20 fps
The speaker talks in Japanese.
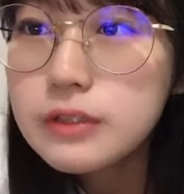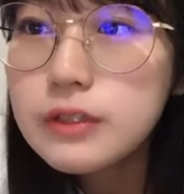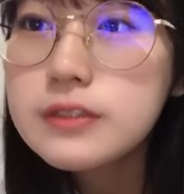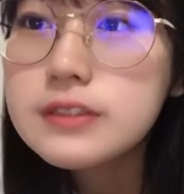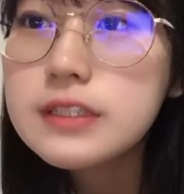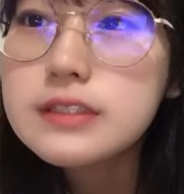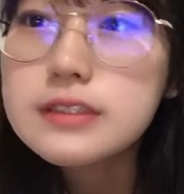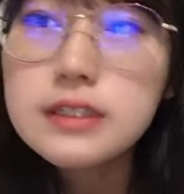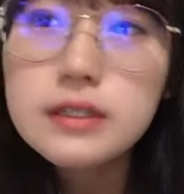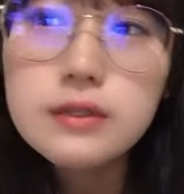あ
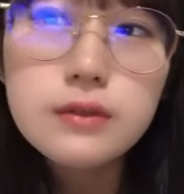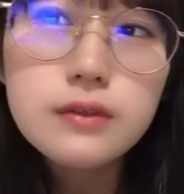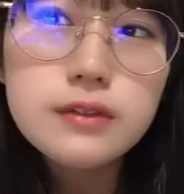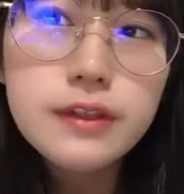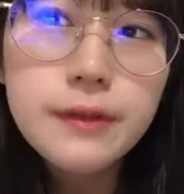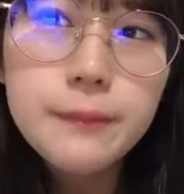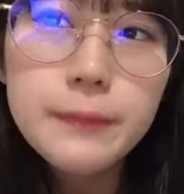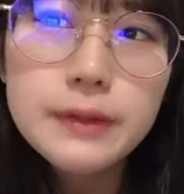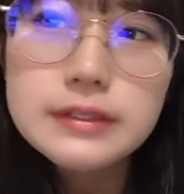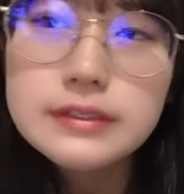と撮影
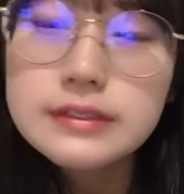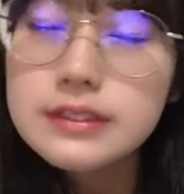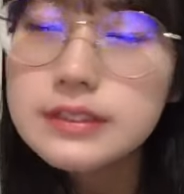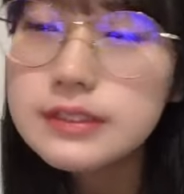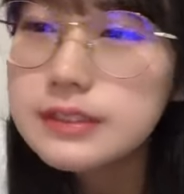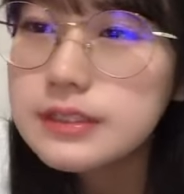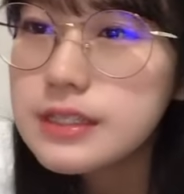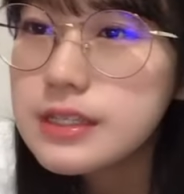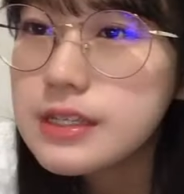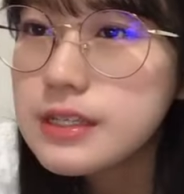コーナーもあっ
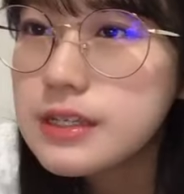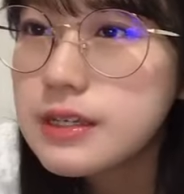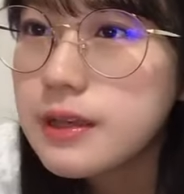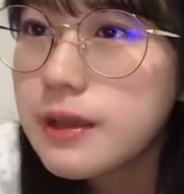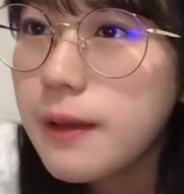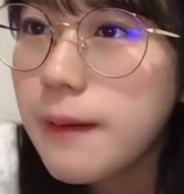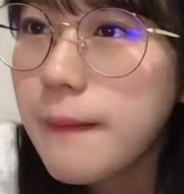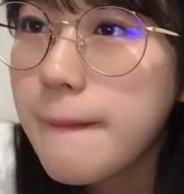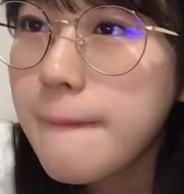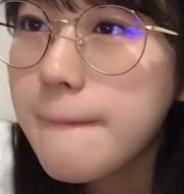た
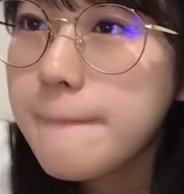し